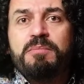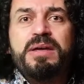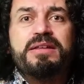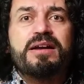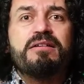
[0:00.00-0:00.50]

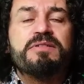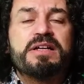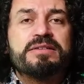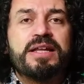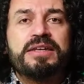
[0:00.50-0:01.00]
bir
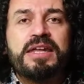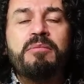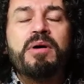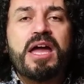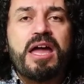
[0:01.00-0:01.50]
taraflarından
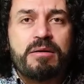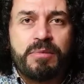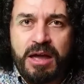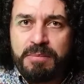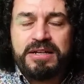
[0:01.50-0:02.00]
yamaya
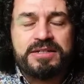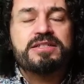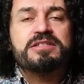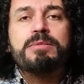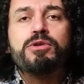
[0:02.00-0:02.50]
yamaya bir
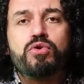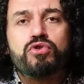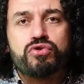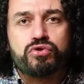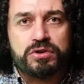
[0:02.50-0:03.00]
sisteme
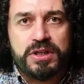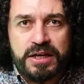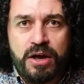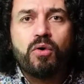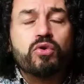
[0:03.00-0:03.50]

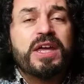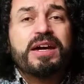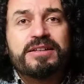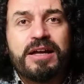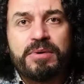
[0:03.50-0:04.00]
dönüştürdükleri o tek
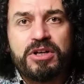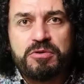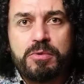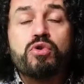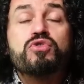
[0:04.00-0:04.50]
adam
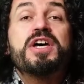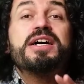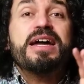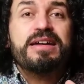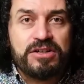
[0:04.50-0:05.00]
rejiminin, o
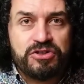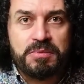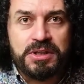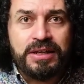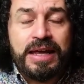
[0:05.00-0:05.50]
saray
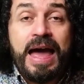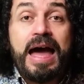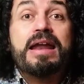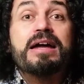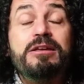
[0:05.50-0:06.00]
rejiminin
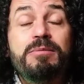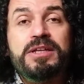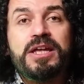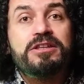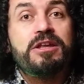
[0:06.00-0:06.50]
herhangi bir
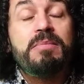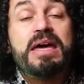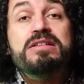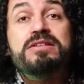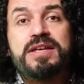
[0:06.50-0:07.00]
yerinde
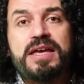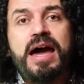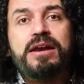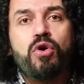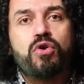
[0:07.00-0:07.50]
meclise
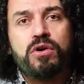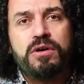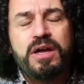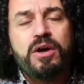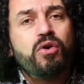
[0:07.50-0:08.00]
yer yok.
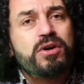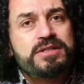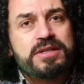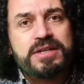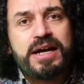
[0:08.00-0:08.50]

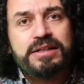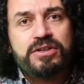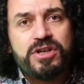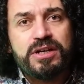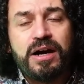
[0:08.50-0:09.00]
Orası
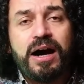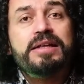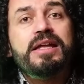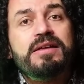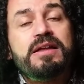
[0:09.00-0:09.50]
sadece
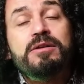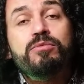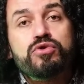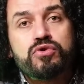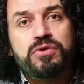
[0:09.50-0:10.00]
adet yerini
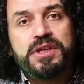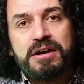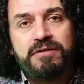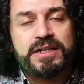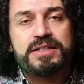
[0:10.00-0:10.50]
bulsun
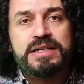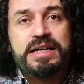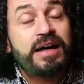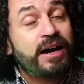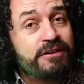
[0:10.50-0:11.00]
diye var.
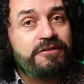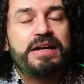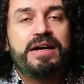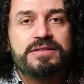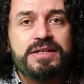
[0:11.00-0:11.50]
Daha da
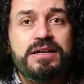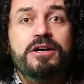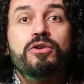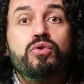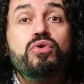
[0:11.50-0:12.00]
fenası
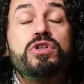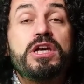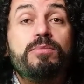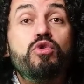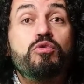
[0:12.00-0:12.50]

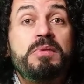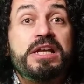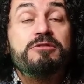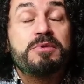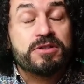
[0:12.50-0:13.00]
Türkiye Büyük
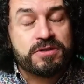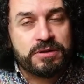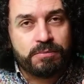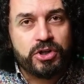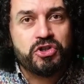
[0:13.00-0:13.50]
Millet
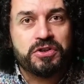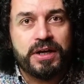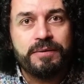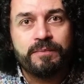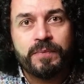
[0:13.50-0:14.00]
Meclisi'nin
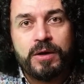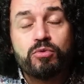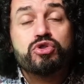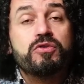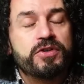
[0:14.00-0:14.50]
başında
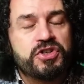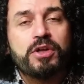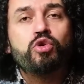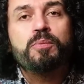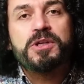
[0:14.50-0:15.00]
Mustafa
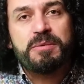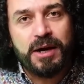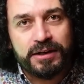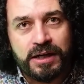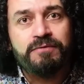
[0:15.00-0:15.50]
Şentop diye
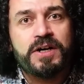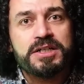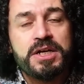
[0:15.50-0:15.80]
bir adam var